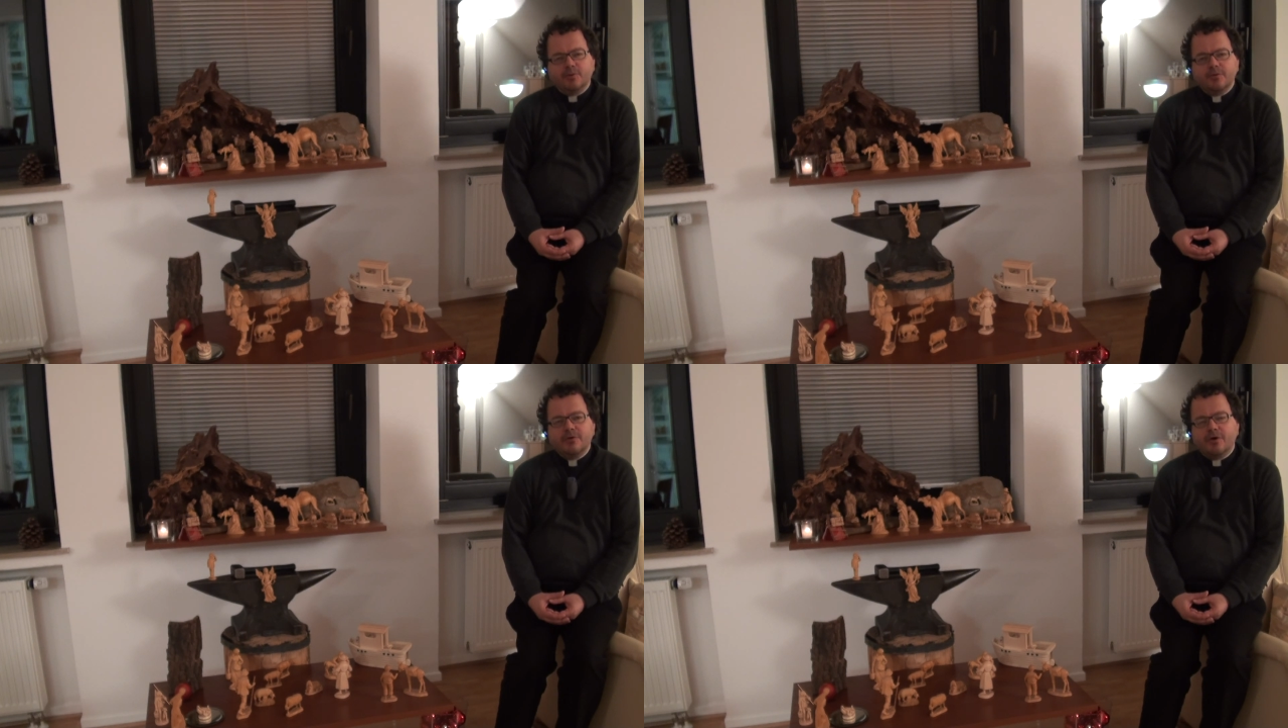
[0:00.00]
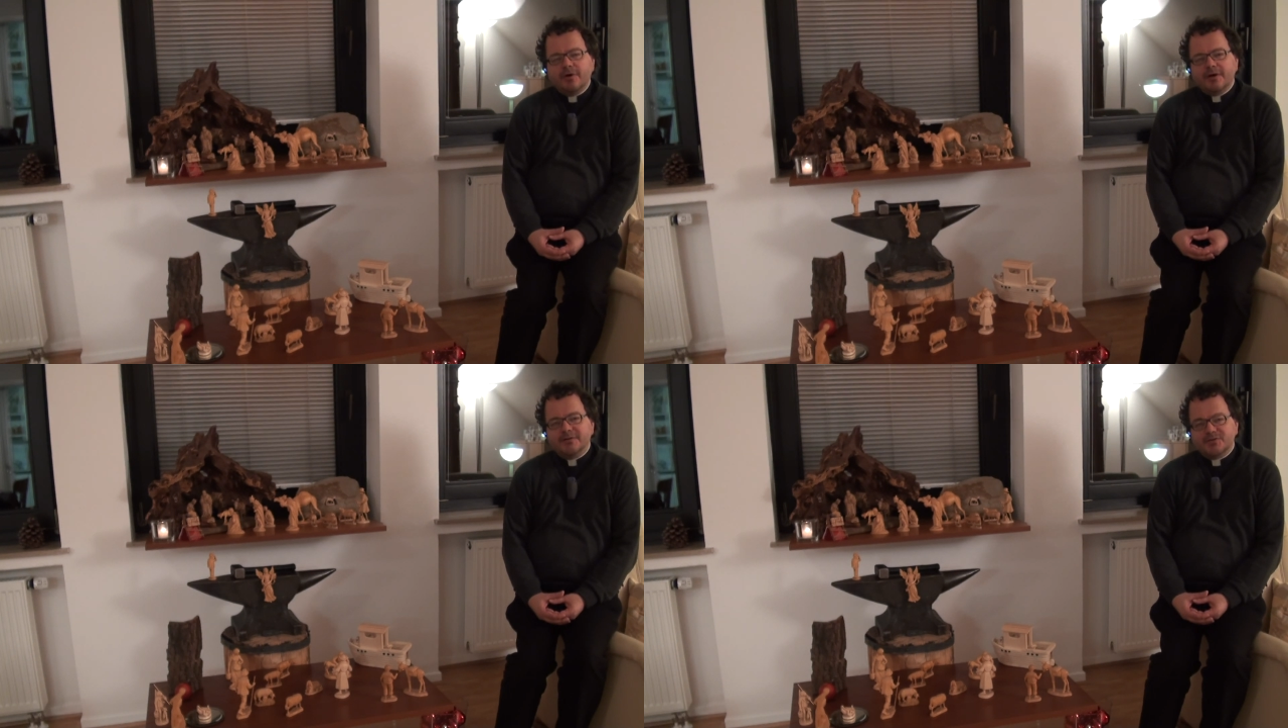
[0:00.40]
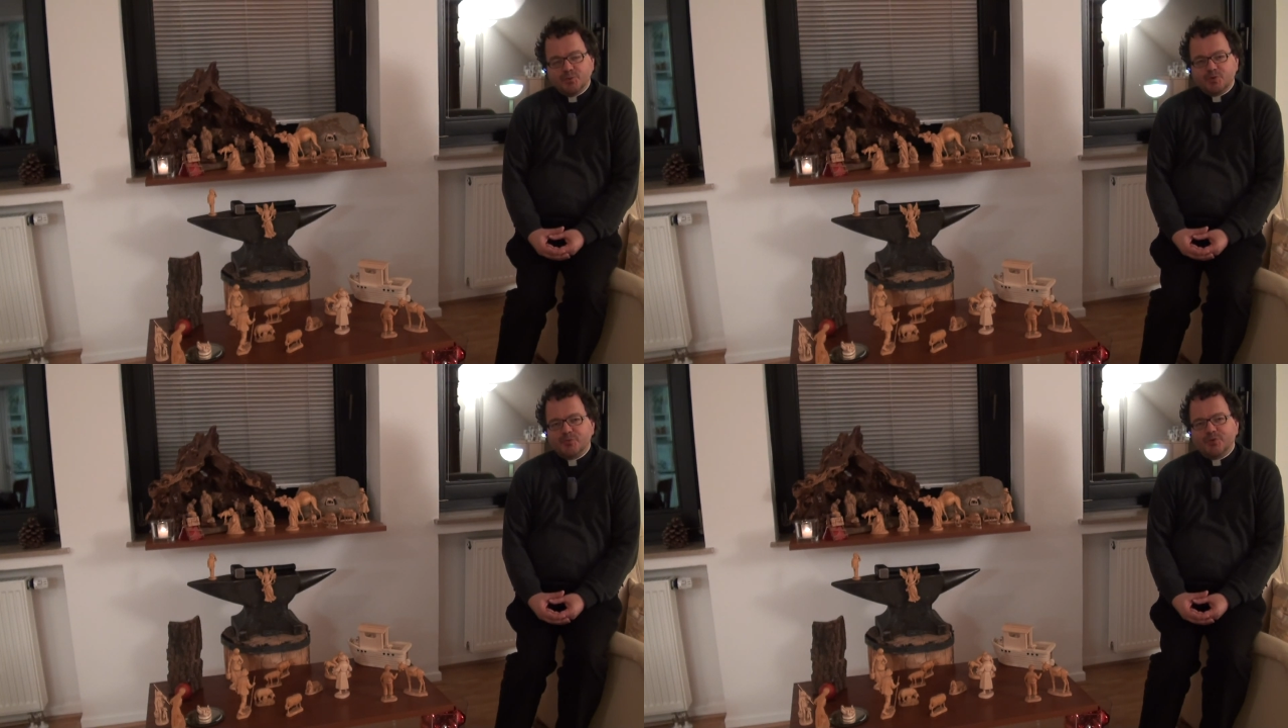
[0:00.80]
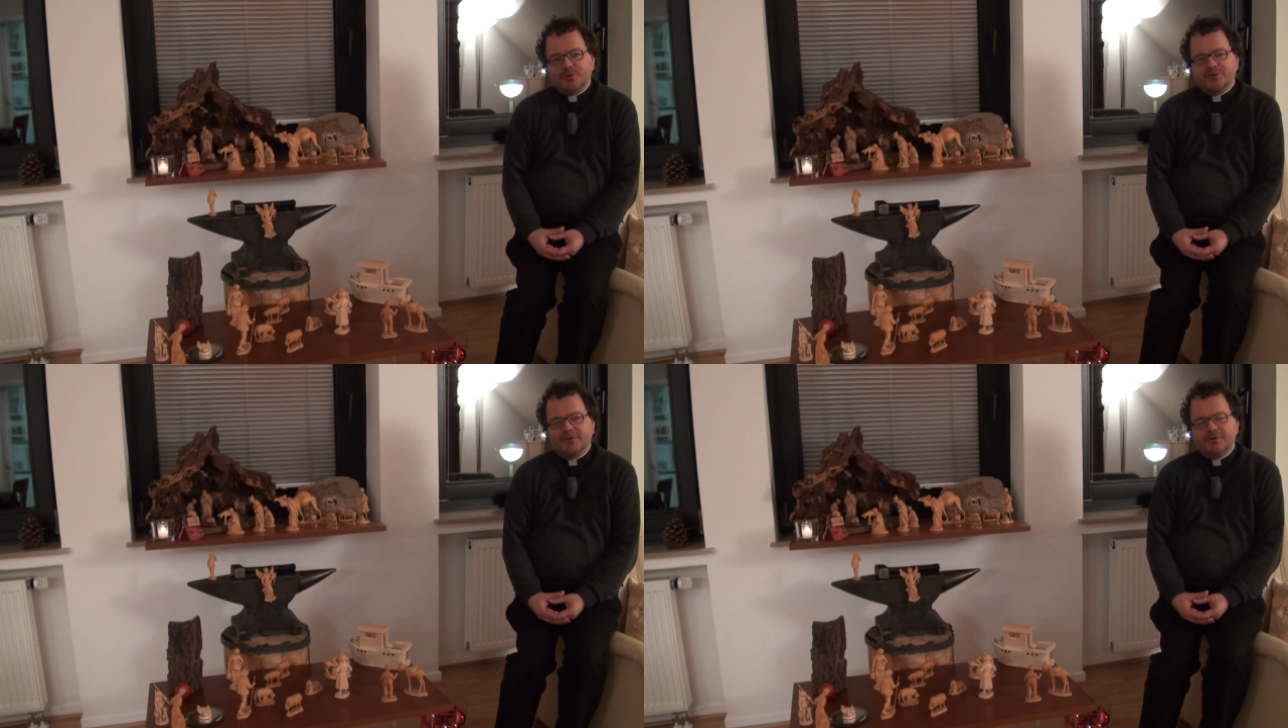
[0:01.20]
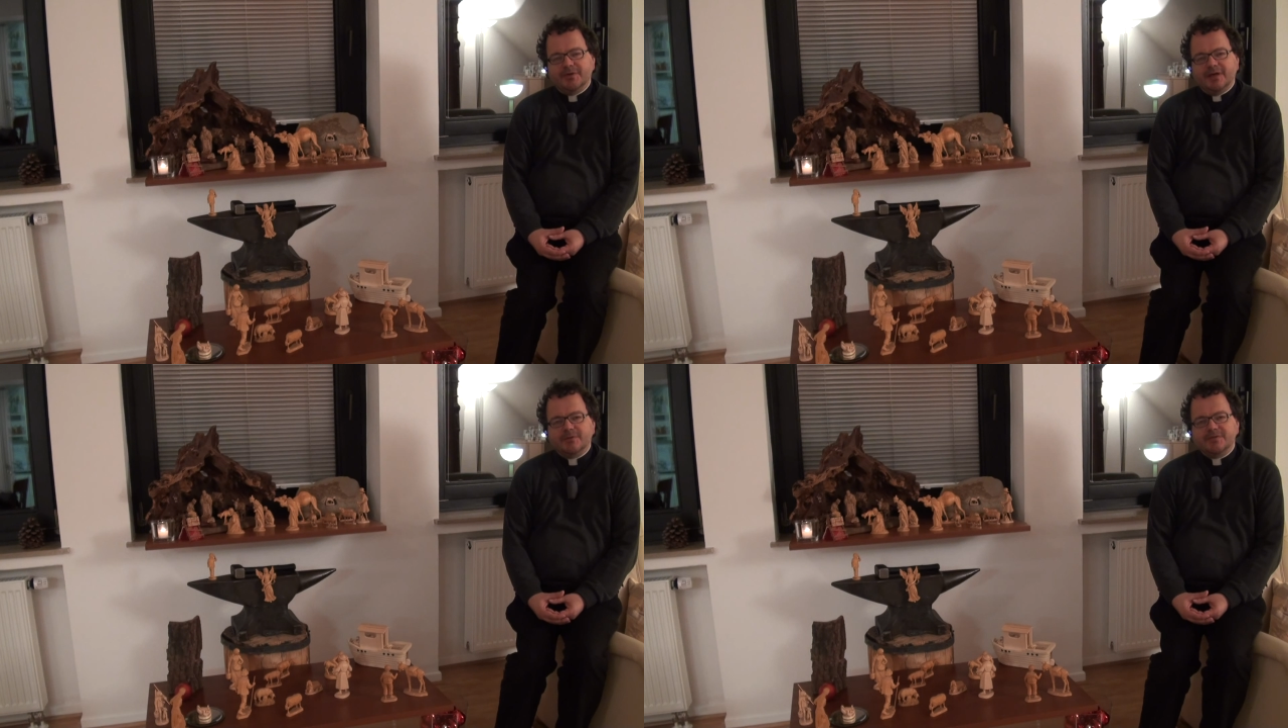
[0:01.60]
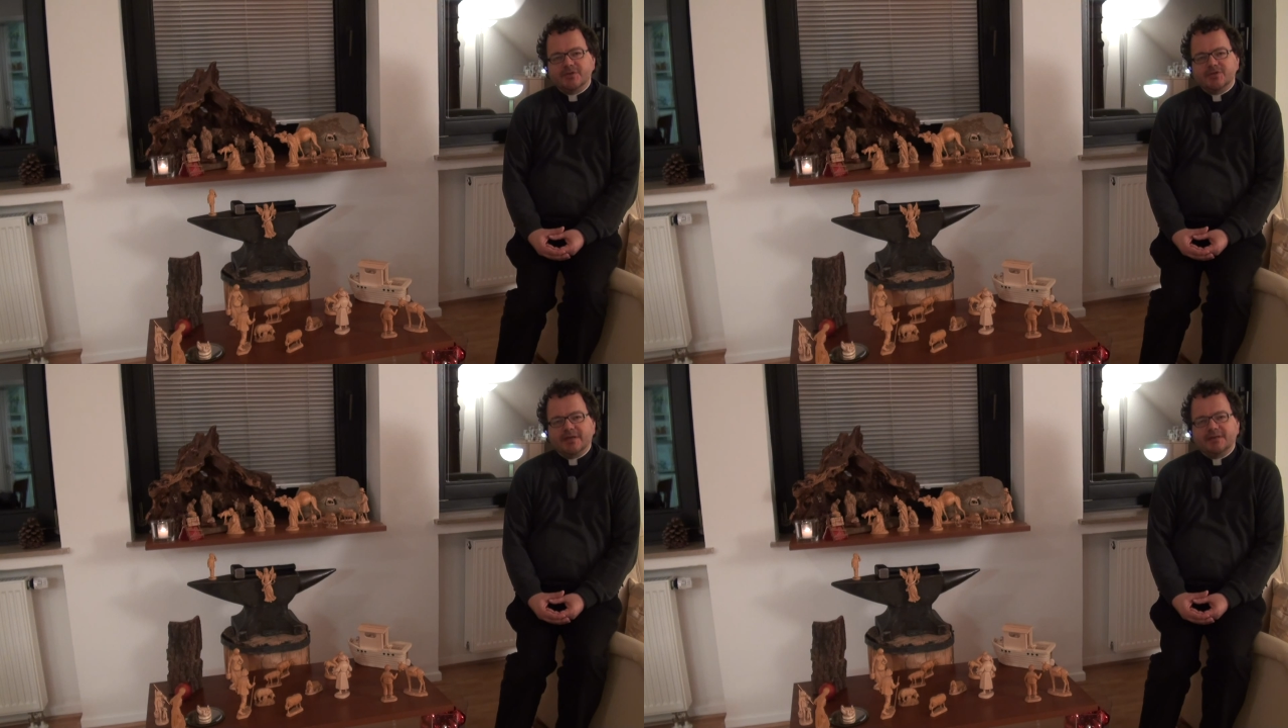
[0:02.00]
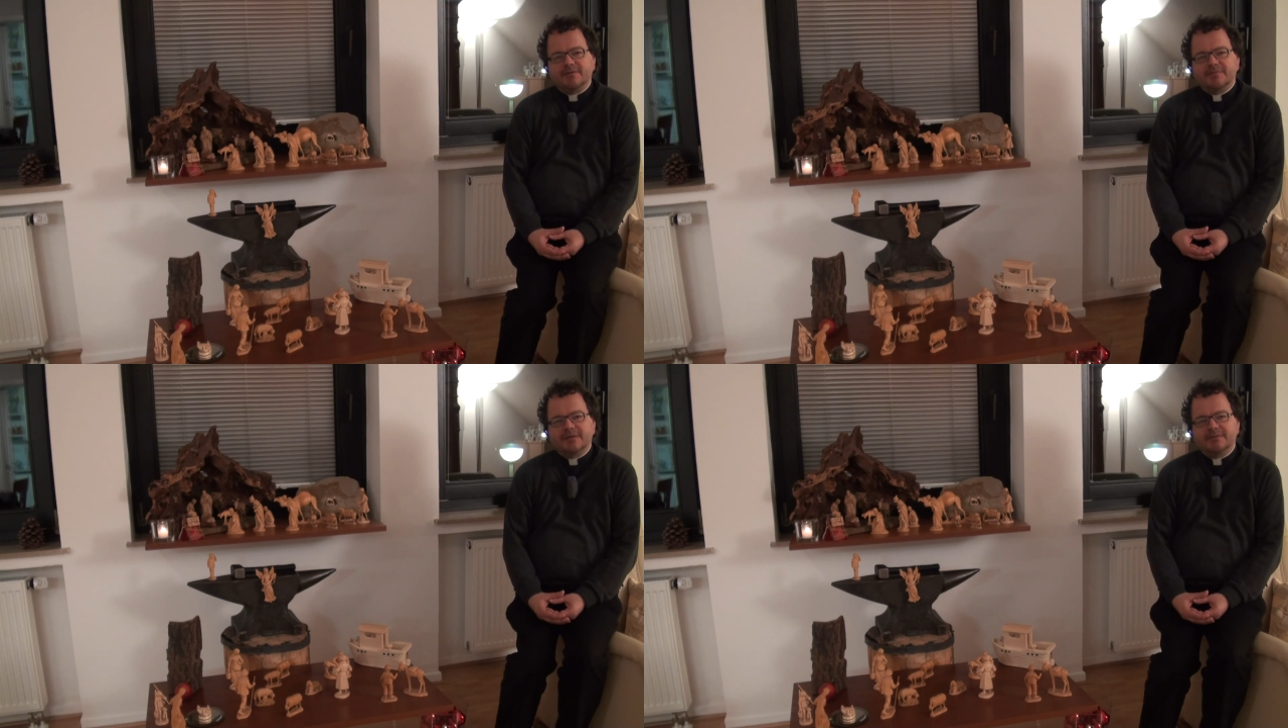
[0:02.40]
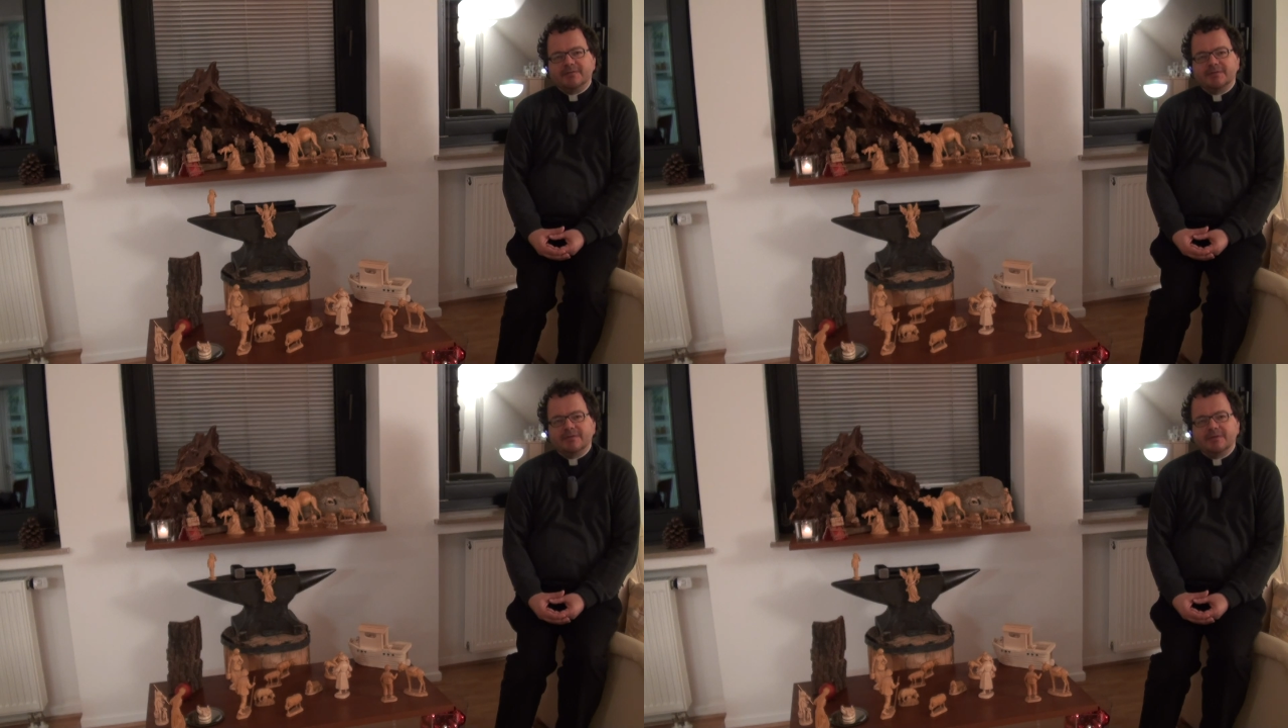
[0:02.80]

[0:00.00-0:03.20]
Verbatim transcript: ungeheurer Zuspruch, der uns geschenkt wird,